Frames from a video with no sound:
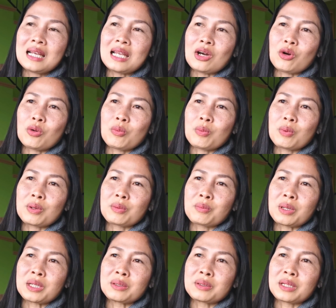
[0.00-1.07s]
แล้วมัน
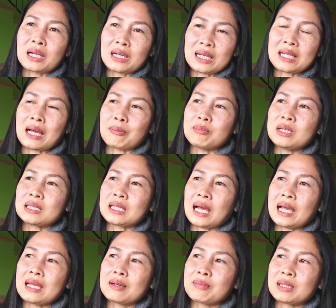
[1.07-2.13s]
มันถ้าได้กลับเมืองไท
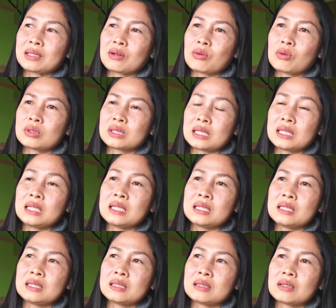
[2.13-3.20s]
ยอ่ะมันก็คงจะดี
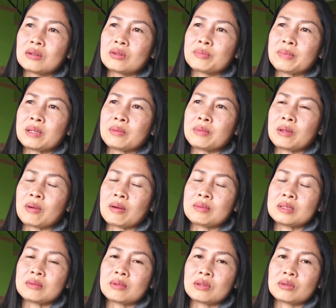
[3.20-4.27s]
ขึ้น แล้วเป็นมีความ
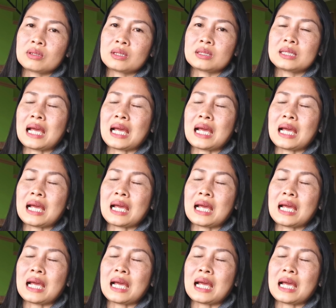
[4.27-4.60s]
รู้สึกว่ารถ